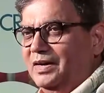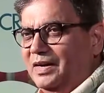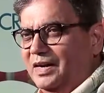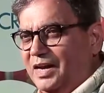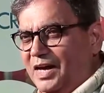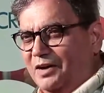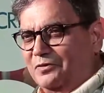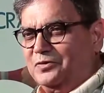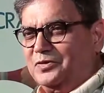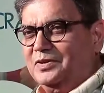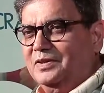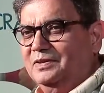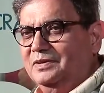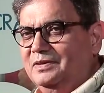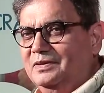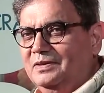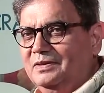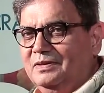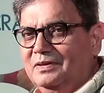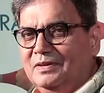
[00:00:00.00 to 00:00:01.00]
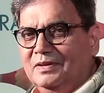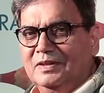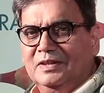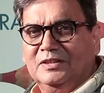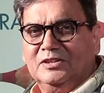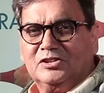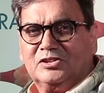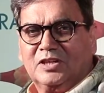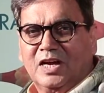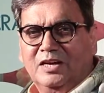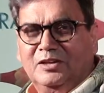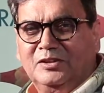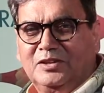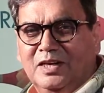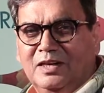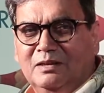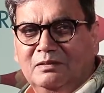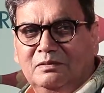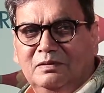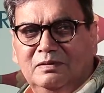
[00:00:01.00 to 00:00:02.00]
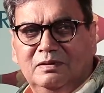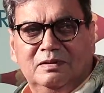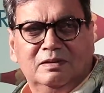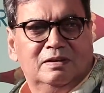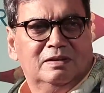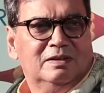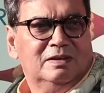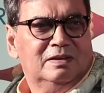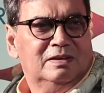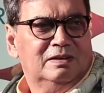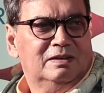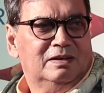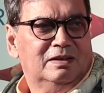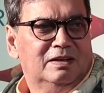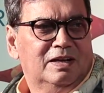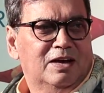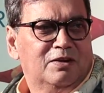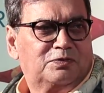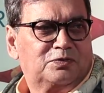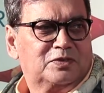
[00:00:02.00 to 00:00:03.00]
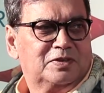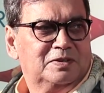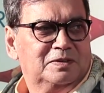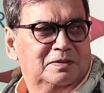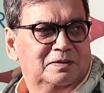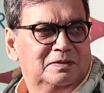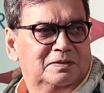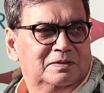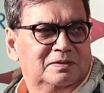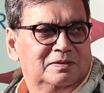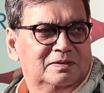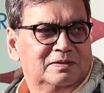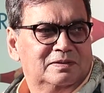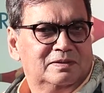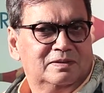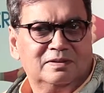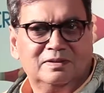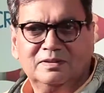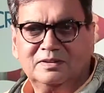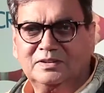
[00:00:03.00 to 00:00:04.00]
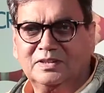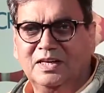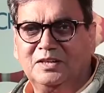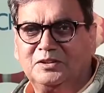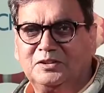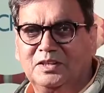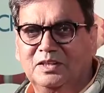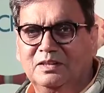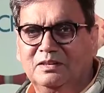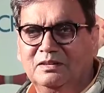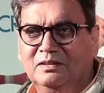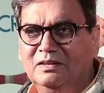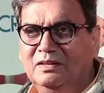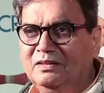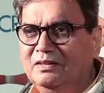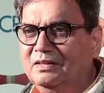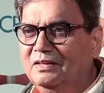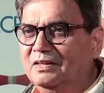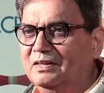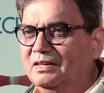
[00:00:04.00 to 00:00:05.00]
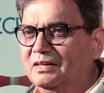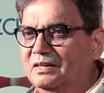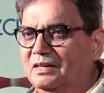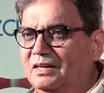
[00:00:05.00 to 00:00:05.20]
लेफ्ट सेंटर लेफ्ट सेंटर सर पे क्या है